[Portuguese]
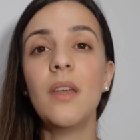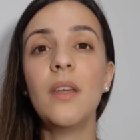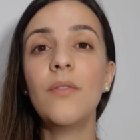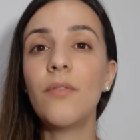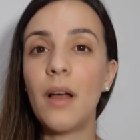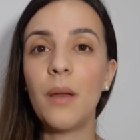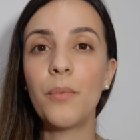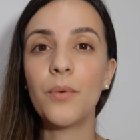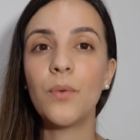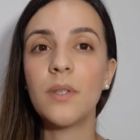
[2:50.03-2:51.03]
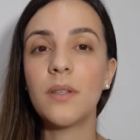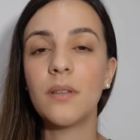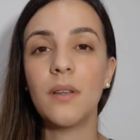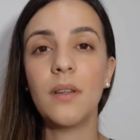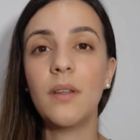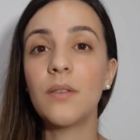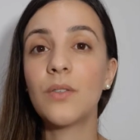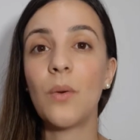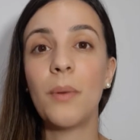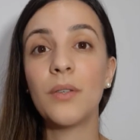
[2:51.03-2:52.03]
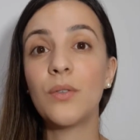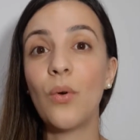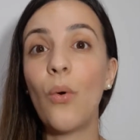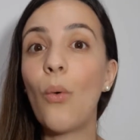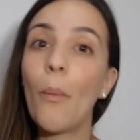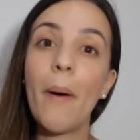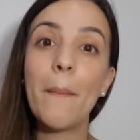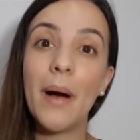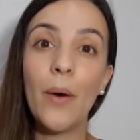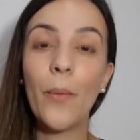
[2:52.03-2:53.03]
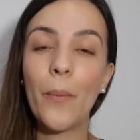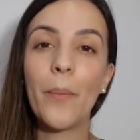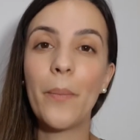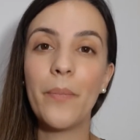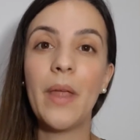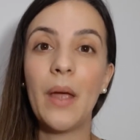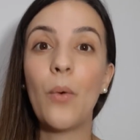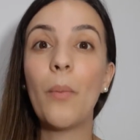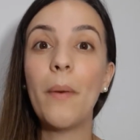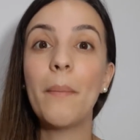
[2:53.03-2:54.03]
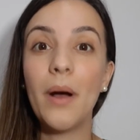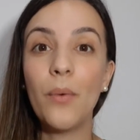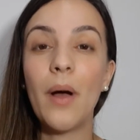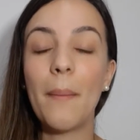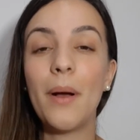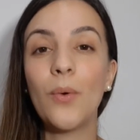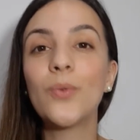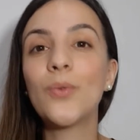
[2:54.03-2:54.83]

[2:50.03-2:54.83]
e fala pro Dosana né, que só bastou uma mão, né, uma mão apagou